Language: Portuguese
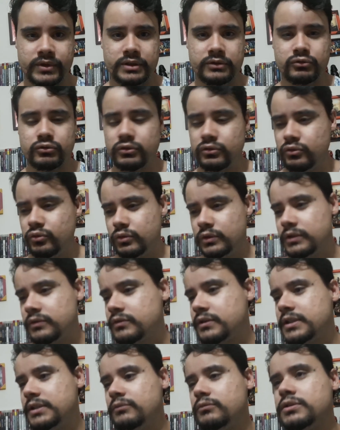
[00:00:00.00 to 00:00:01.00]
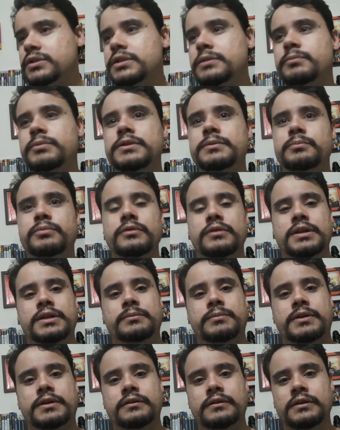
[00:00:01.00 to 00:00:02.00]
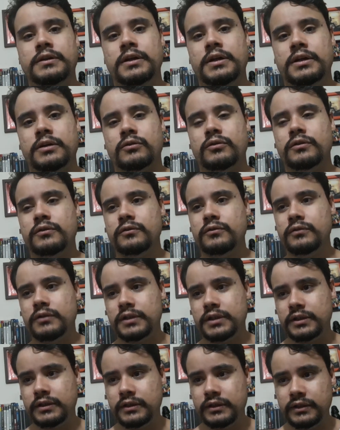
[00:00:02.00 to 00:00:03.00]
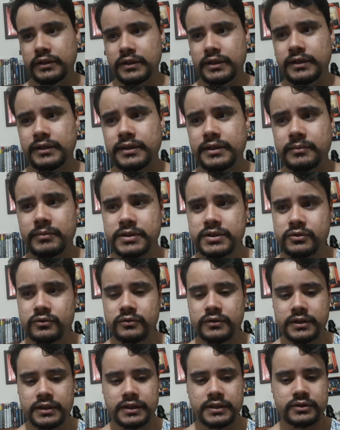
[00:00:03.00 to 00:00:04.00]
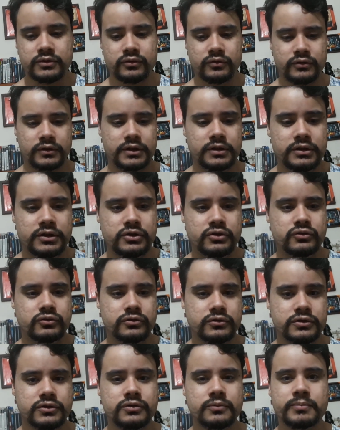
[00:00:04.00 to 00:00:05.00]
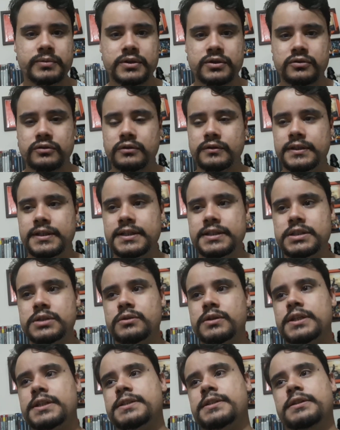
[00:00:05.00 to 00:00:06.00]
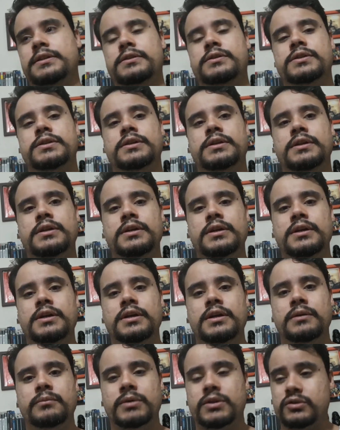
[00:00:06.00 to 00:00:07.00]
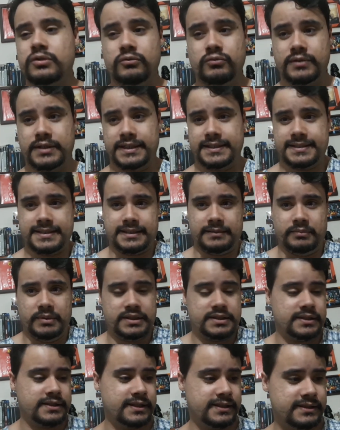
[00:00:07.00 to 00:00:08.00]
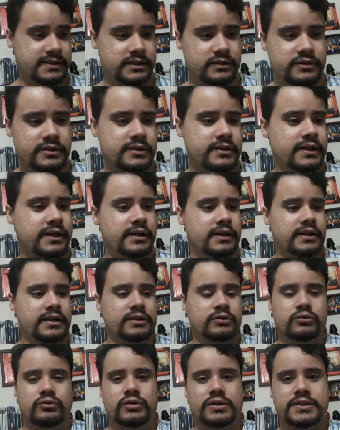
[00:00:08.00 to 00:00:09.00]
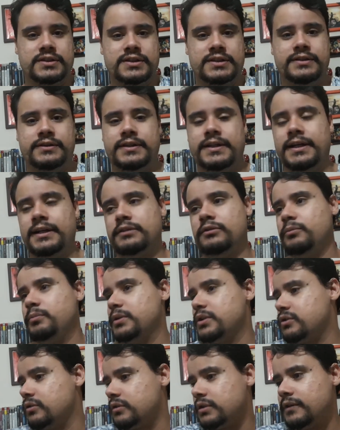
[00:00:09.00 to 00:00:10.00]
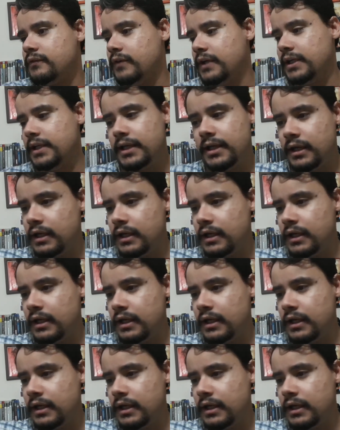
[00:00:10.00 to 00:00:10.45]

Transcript: Todo ano tem um tipo de polêmica. Quando, e ainda mais quando é assunto religioso, o pessoal desce o cacete. O pessoal não quer saber se está certo, se está errado, do que se trata, o pessoal já vai